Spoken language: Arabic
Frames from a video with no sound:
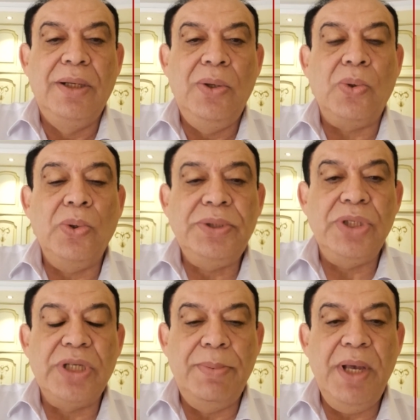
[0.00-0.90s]
للقوس
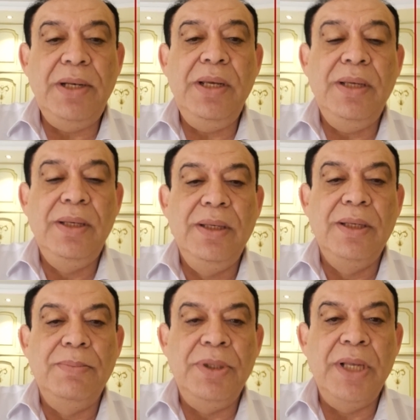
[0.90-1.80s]
الشمالي
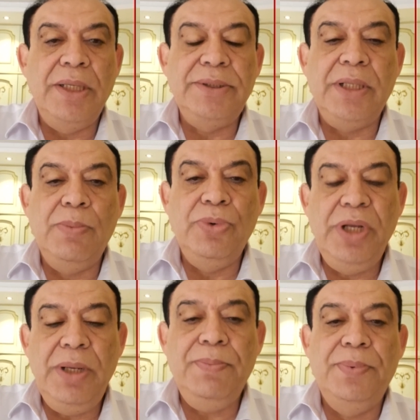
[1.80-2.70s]
بدائرة
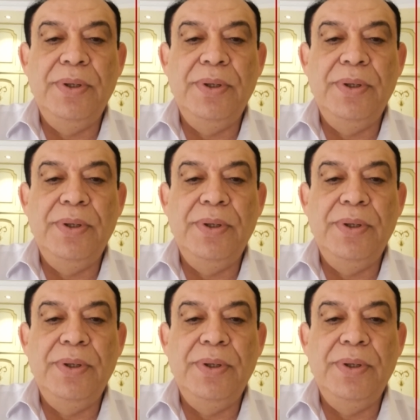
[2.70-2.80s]
المنيب